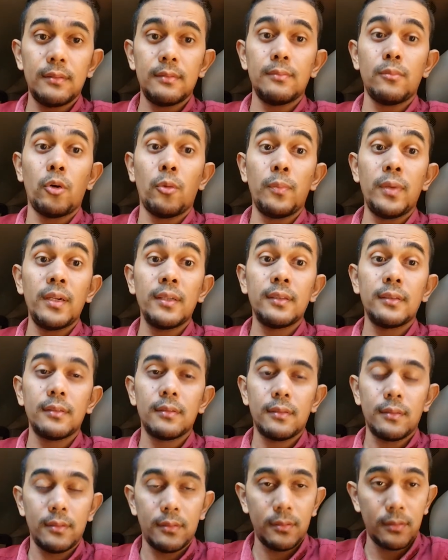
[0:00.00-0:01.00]
mobil
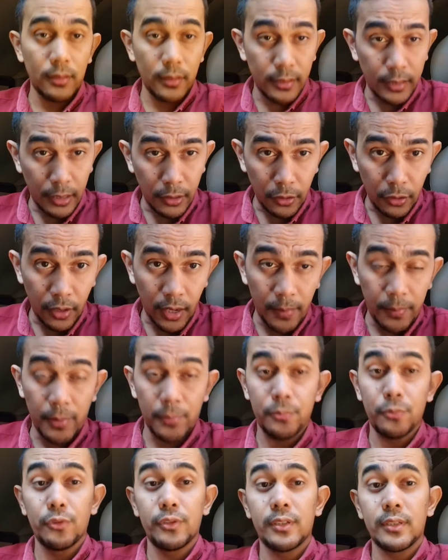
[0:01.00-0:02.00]
tersenggol
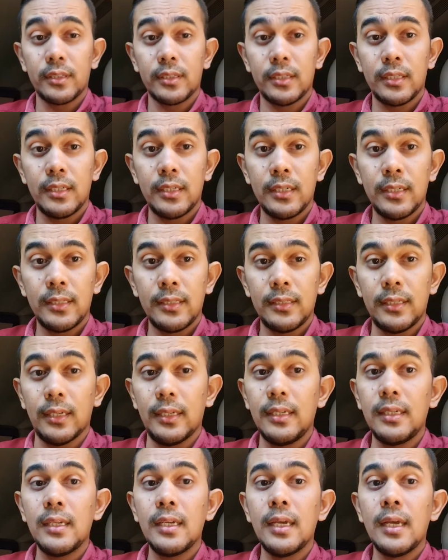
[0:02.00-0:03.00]
apapun
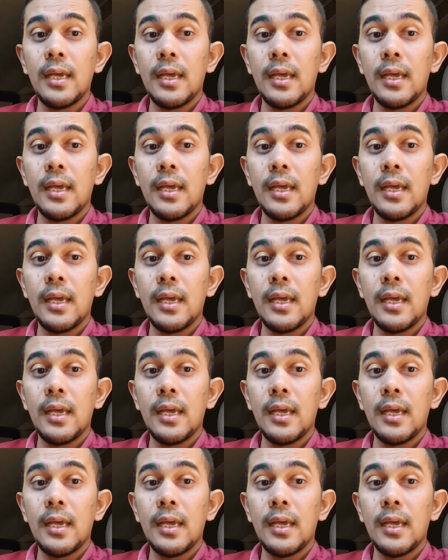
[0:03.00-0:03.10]
jadi